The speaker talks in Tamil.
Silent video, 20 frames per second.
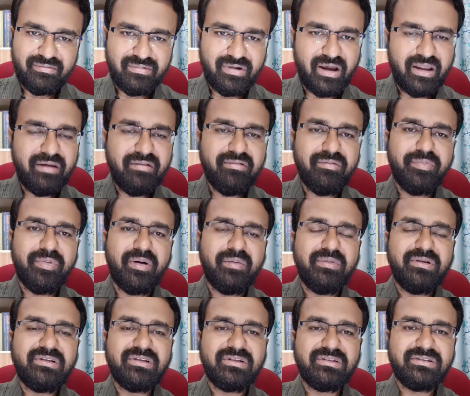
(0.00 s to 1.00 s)
அறிவிப்பு
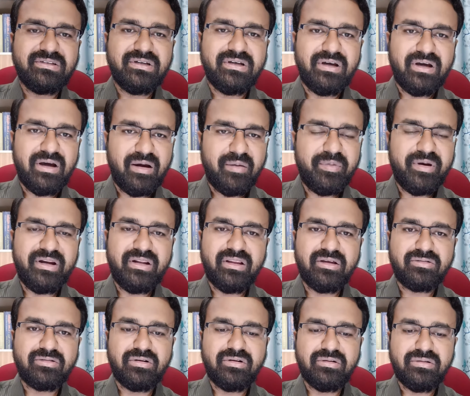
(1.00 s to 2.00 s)
அமைஞ்சிருச்சு அப்படின்னு தான்
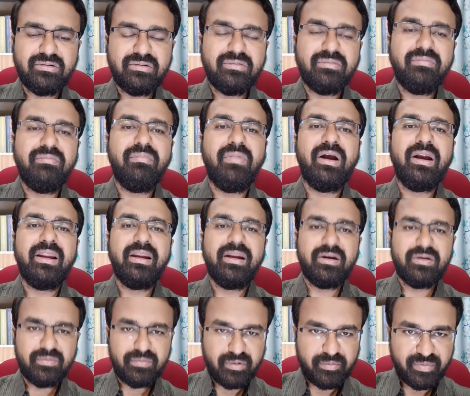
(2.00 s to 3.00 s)
சொல்லணும் மழையில்
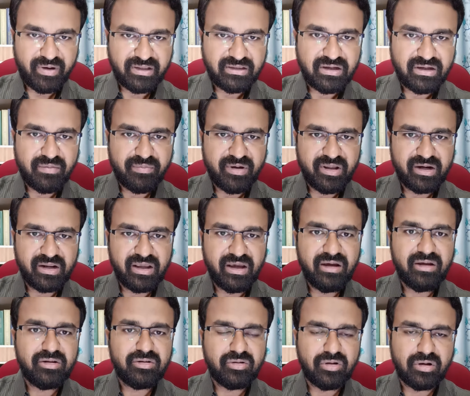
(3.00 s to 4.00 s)
ரொம்ப பாதுகாப்பாக இருங்க
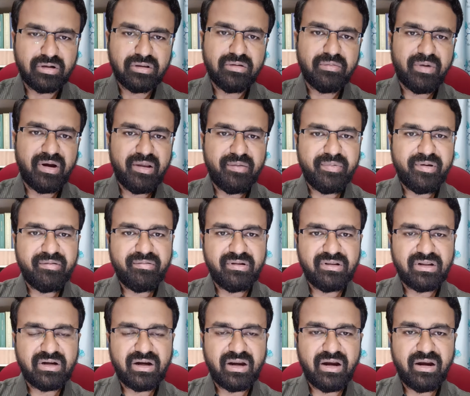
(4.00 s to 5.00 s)
தொடர்ந்து மழை
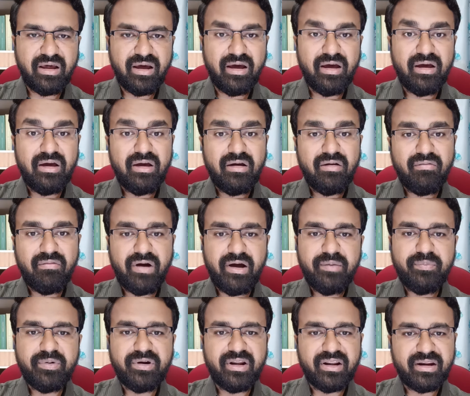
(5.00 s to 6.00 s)
பெய்வதற்கான
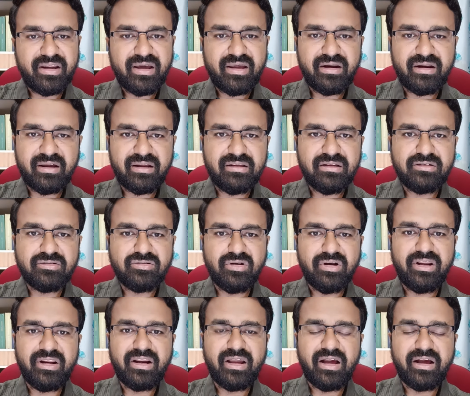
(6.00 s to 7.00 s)
வாய்ப்பு நிறைய இருக்கிறதா
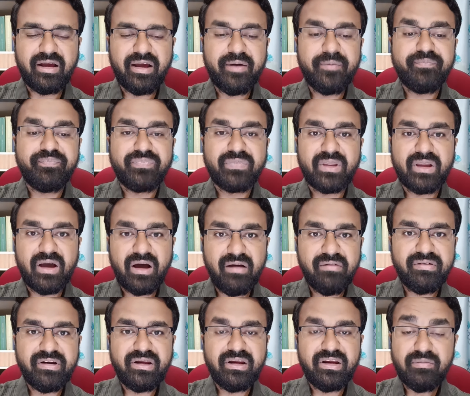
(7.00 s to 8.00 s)
சொல்லியிருக்காங்க
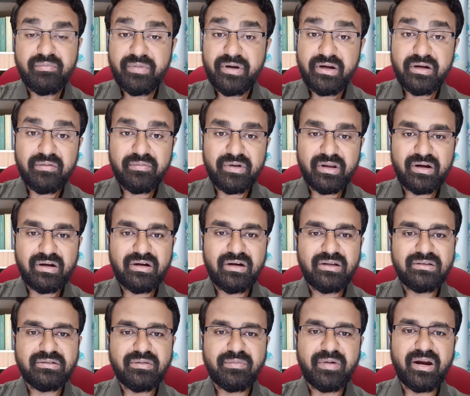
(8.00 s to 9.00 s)
காவிரியில் மீண்டும் இரண்டு
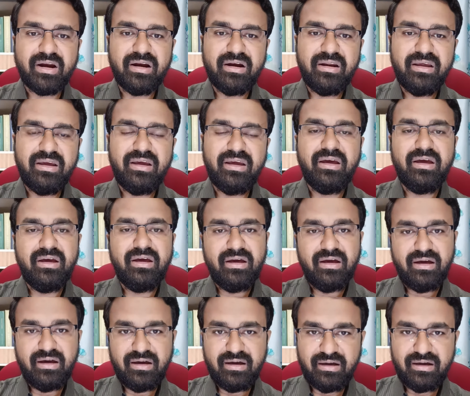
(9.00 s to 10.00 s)
லட்சம் கனடி
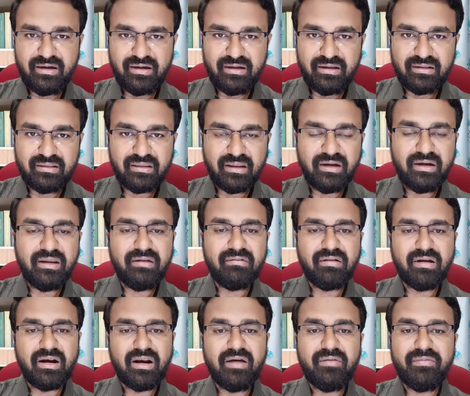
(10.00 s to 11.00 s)
தண்ணீர்
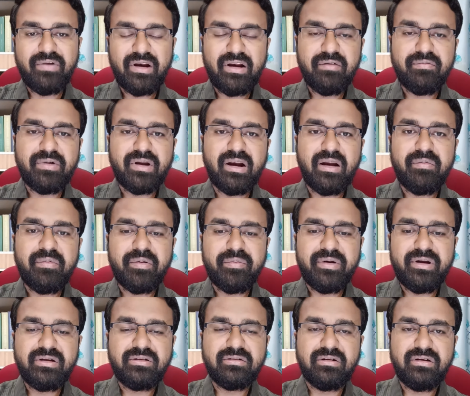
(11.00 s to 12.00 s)
வரலாம் வெள்ளம் வரலாம்
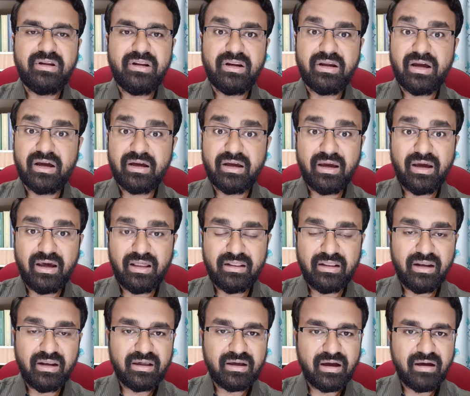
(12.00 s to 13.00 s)
அப்படின்னு சொல்லியிருக்காங்க
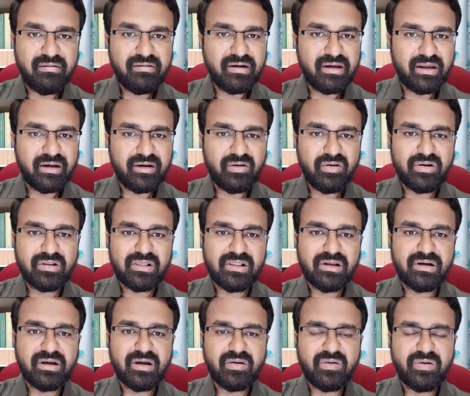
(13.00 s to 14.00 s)
அதனால் காவிரி கரையோரத்தில்
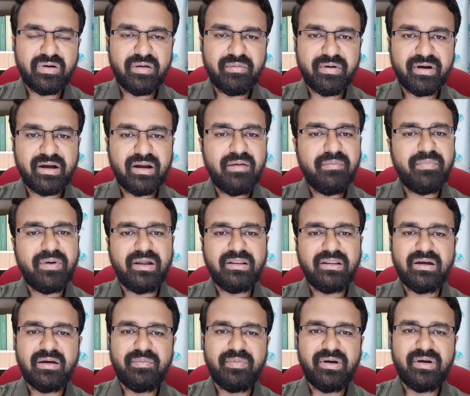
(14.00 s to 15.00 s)
இருக்கக்கூடிய மக்கள்
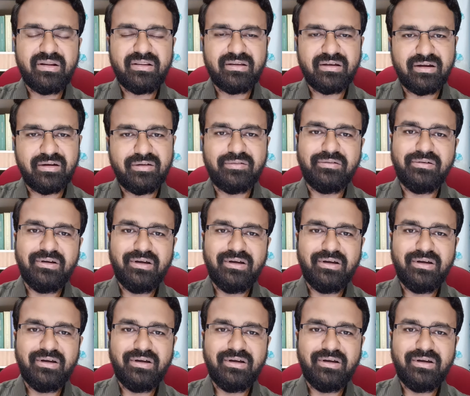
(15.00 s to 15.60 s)
பாதுகாப்பாக இருந்துக்கணும்